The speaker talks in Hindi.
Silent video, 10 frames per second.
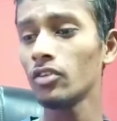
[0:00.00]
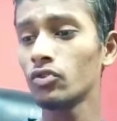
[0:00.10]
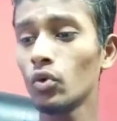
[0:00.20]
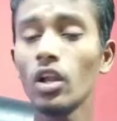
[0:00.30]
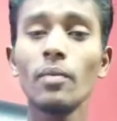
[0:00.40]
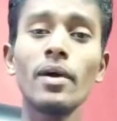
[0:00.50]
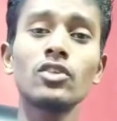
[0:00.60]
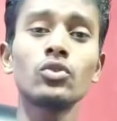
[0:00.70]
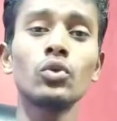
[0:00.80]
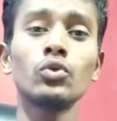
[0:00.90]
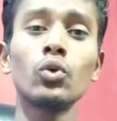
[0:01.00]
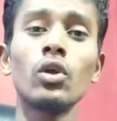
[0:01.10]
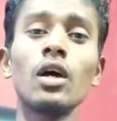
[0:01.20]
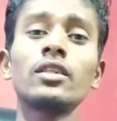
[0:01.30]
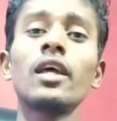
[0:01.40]
सोलह मार्च को
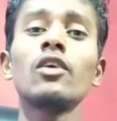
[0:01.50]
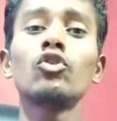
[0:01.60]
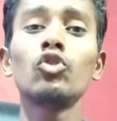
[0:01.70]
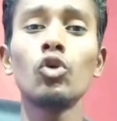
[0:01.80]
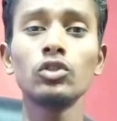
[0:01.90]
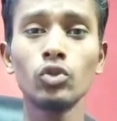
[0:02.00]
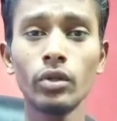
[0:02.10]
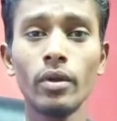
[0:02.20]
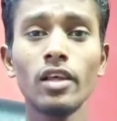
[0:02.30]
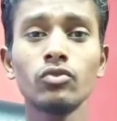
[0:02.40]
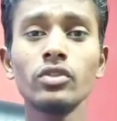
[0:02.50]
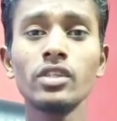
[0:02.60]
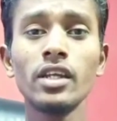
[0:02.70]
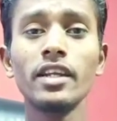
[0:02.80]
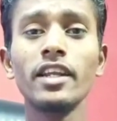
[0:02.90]
सोलह तारीख को लॉन्च होने वाला सो
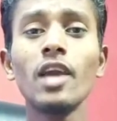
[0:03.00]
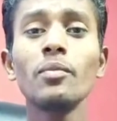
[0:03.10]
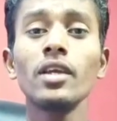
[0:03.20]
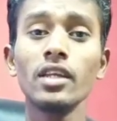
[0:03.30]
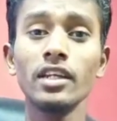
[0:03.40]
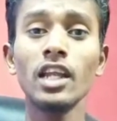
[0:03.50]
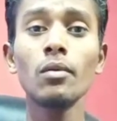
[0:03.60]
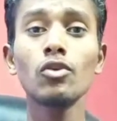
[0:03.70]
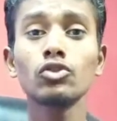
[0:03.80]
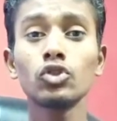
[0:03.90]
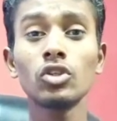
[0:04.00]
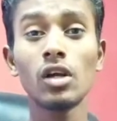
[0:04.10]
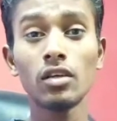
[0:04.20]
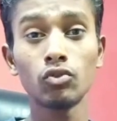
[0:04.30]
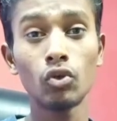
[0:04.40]
ये इंडिया में इंडिया में लॉन्च हो
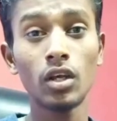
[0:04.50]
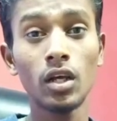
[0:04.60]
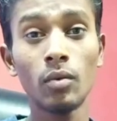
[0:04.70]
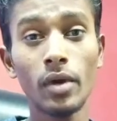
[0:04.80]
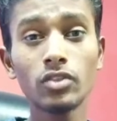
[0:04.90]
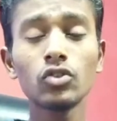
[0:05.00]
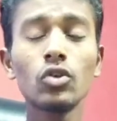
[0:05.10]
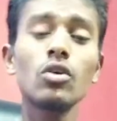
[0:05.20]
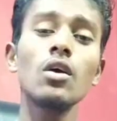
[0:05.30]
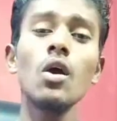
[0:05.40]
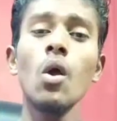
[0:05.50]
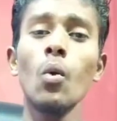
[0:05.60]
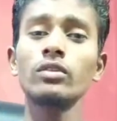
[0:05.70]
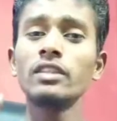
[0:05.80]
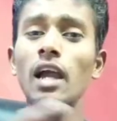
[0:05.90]
जाएगा सोलह मार्च को
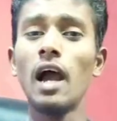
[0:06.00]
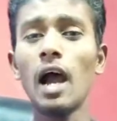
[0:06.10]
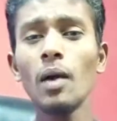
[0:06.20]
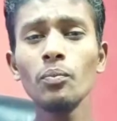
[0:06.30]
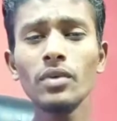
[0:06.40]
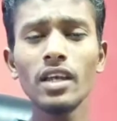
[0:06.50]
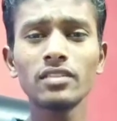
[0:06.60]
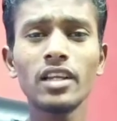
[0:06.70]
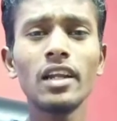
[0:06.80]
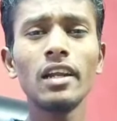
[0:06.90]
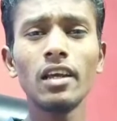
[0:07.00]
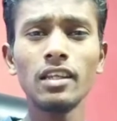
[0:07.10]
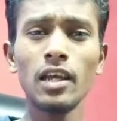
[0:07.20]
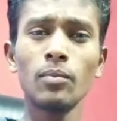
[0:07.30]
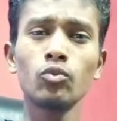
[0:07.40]
वैसे आप भी एक्साइटेड है
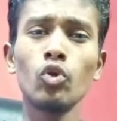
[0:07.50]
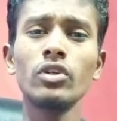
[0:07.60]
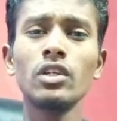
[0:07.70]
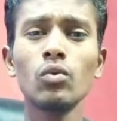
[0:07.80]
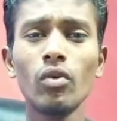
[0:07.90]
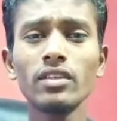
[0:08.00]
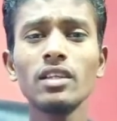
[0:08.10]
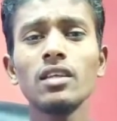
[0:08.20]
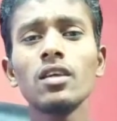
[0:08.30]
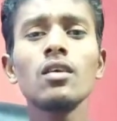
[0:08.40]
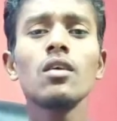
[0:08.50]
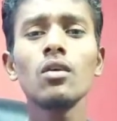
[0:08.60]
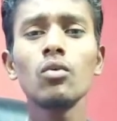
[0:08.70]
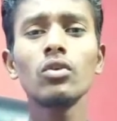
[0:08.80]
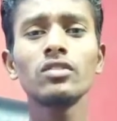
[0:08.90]
एम ट्वेंटी वन के लिए
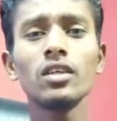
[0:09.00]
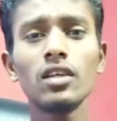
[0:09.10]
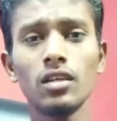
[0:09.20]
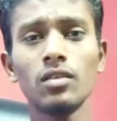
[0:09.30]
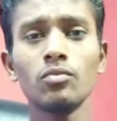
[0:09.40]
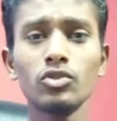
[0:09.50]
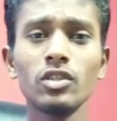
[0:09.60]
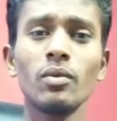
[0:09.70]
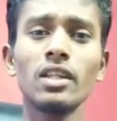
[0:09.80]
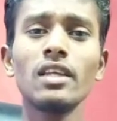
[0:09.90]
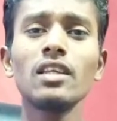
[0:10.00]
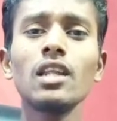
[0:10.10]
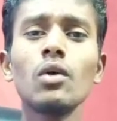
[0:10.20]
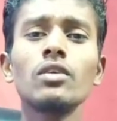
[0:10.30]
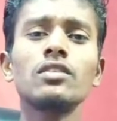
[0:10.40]
वैसे मुझे बता ही
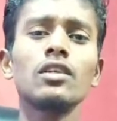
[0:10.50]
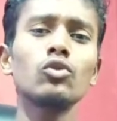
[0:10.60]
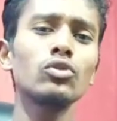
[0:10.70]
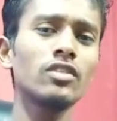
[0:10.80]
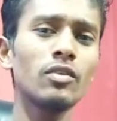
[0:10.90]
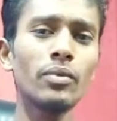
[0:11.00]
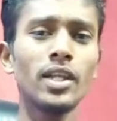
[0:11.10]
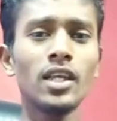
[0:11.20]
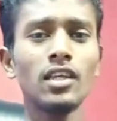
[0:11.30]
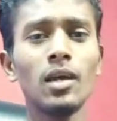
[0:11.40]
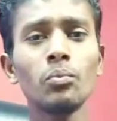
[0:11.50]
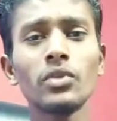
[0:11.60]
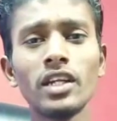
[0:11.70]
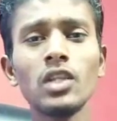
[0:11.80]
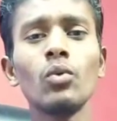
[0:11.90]
देना वैसे कुछ दिन पहले एम
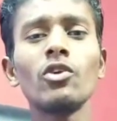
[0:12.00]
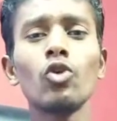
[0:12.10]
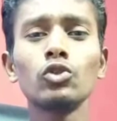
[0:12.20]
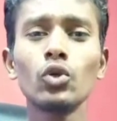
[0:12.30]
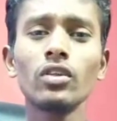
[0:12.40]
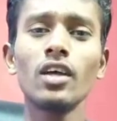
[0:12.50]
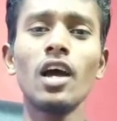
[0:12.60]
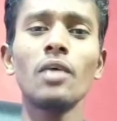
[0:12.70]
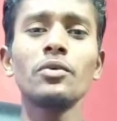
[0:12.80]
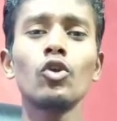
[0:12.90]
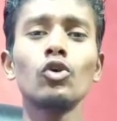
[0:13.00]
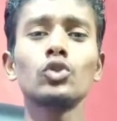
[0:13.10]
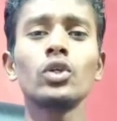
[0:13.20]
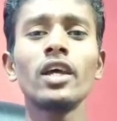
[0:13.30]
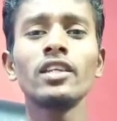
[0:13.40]
थर्टी वन लॉन्च हुआ था अभी
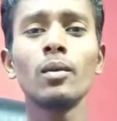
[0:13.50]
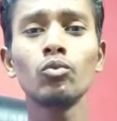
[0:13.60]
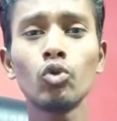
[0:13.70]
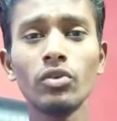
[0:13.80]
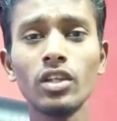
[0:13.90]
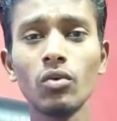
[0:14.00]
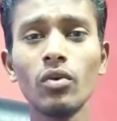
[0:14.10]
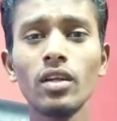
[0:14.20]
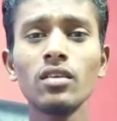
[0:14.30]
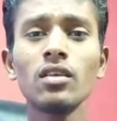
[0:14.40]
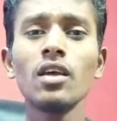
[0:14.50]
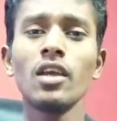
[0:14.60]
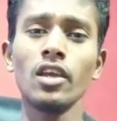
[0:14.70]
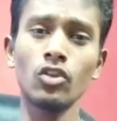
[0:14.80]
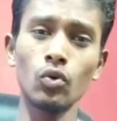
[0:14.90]
लॉन्च हो रहा है एम ट्वेंटी वन
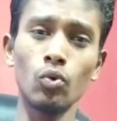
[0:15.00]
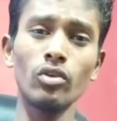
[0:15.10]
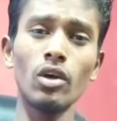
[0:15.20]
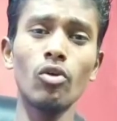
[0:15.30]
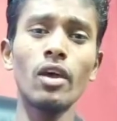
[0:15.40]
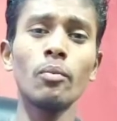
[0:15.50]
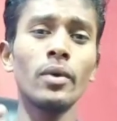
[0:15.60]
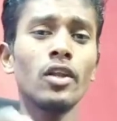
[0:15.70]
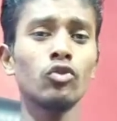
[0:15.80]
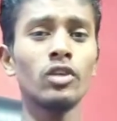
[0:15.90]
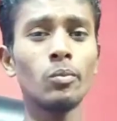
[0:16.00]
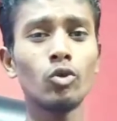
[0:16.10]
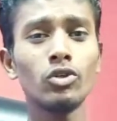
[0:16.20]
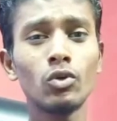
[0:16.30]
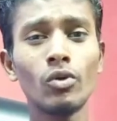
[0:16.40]
ये तो उल्टा हो रहा है पहले तो एम
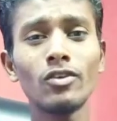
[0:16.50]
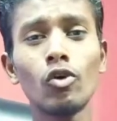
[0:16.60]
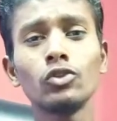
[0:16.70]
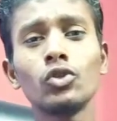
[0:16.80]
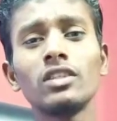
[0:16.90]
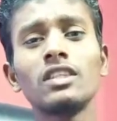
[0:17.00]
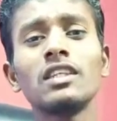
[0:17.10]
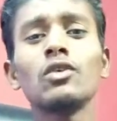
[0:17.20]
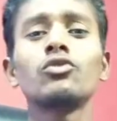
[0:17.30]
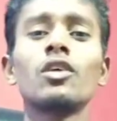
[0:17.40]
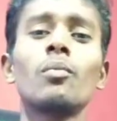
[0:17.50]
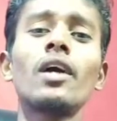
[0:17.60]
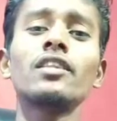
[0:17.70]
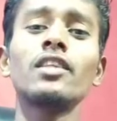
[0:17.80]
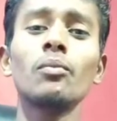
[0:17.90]
ट्वेंटी वन लॉन्च होना चाहिए उसके
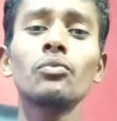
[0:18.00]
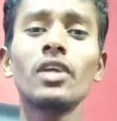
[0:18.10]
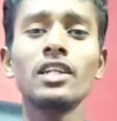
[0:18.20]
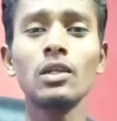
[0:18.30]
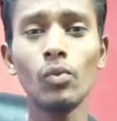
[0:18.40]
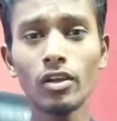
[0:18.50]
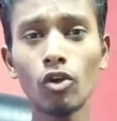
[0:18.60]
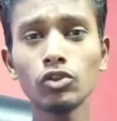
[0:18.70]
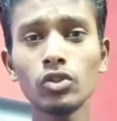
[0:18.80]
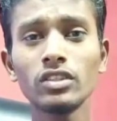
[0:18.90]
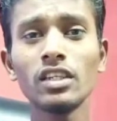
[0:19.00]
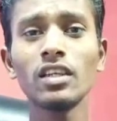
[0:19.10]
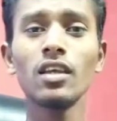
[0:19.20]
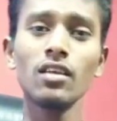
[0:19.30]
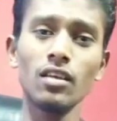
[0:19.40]
बाद एम थर्टी वन लॉन्च होना
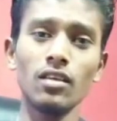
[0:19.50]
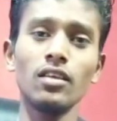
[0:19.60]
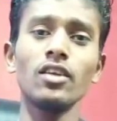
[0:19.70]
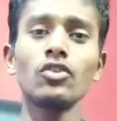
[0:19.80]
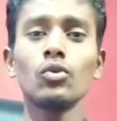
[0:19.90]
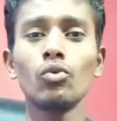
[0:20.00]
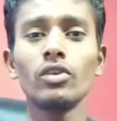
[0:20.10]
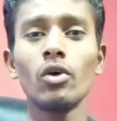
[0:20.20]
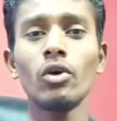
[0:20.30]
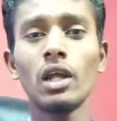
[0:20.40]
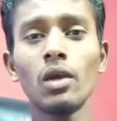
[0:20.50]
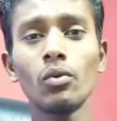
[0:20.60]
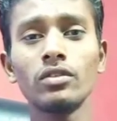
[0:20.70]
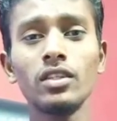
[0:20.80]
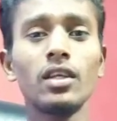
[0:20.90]
चाहिए ये तो उल्टा हो रहा है
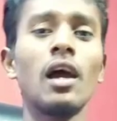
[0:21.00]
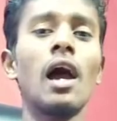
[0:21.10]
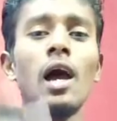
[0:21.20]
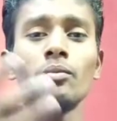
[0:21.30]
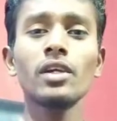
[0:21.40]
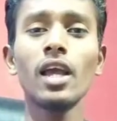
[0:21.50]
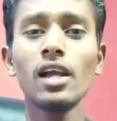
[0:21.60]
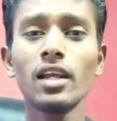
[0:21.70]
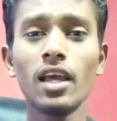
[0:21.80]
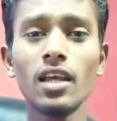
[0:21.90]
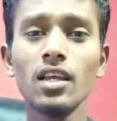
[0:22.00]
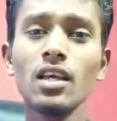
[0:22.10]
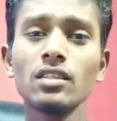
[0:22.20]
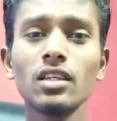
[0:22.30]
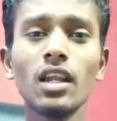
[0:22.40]
वैसे आपका क्या कहना है
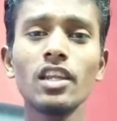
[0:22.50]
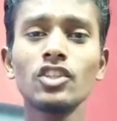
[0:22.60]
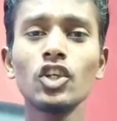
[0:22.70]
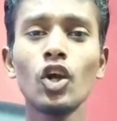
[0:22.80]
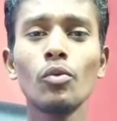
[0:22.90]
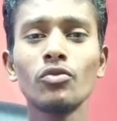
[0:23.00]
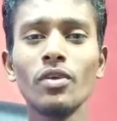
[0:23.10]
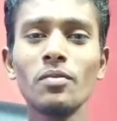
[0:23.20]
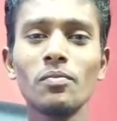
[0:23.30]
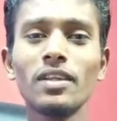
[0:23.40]
चलो नीचे कमेंट्स में